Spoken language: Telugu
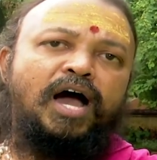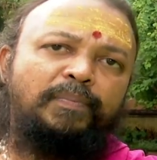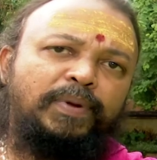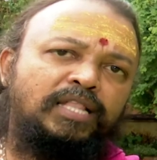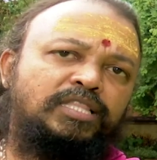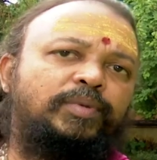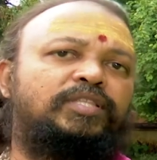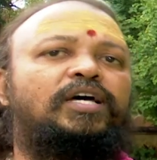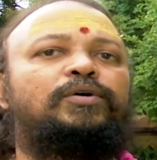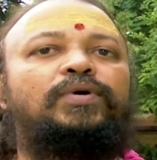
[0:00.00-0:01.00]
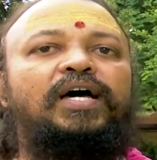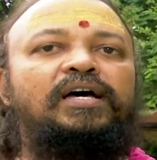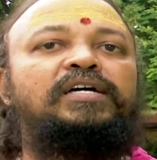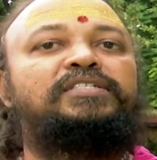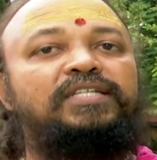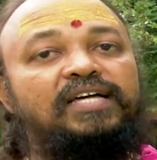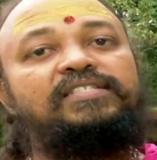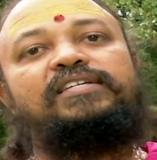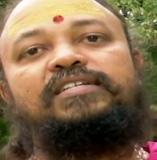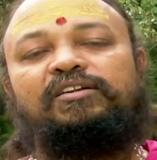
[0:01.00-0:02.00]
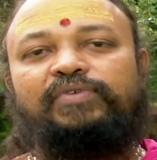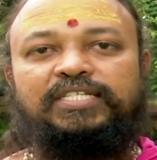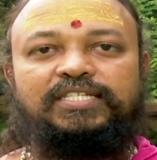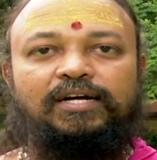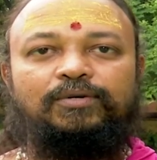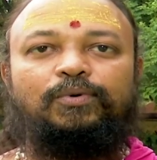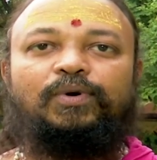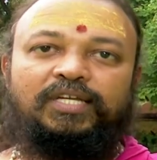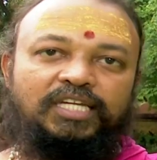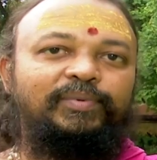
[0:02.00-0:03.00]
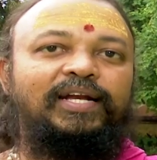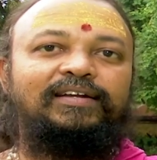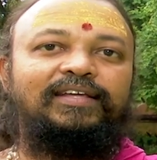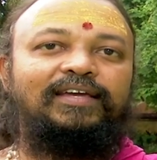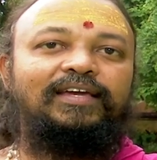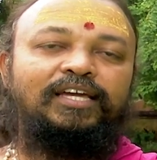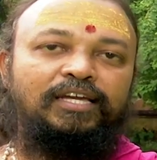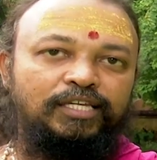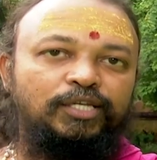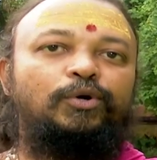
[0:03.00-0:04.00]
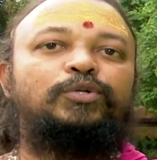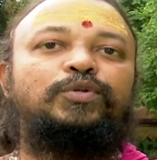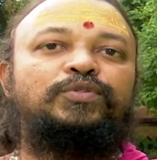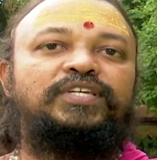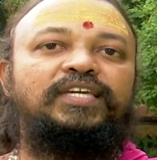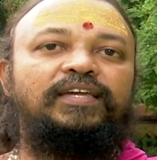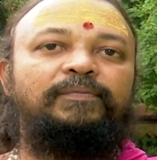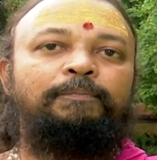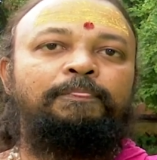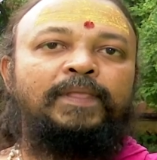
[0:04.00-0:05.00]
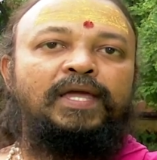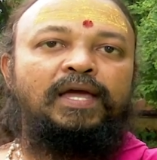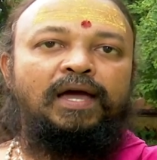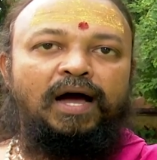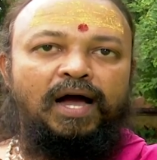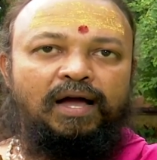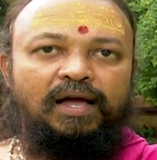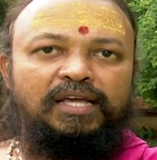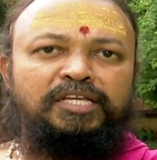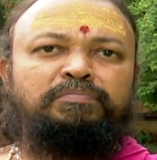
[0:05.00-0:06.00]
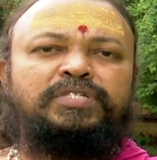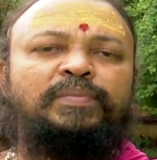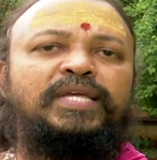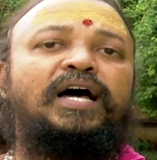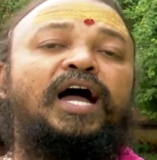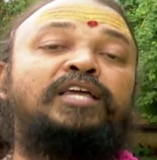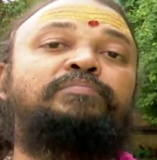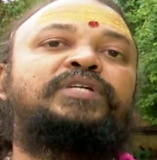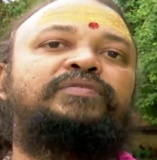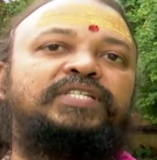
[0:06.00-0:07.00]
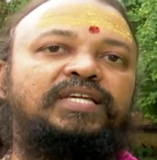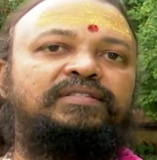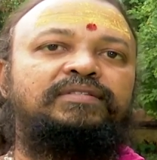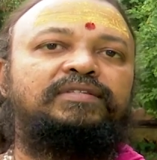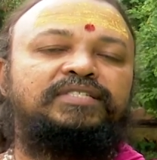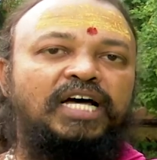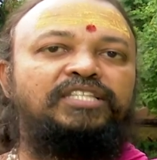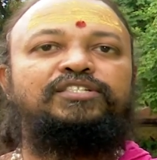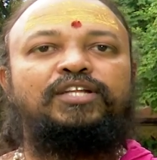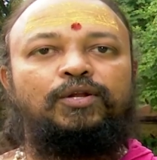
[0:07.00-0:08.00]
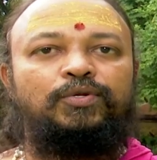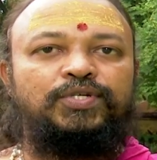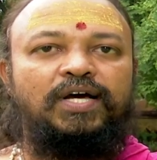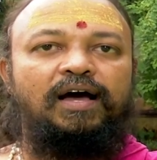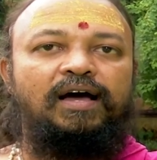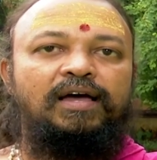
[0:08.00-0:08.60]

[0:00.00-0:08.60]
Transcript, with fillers: ఆ ప్రాంతం అంతా కూడా శిలాశాసనాలు వేయించాడు ఏమనంటే ఈ రోజు నుంచి హింస మీద అహింస విజయం సాధించిన రోజుగా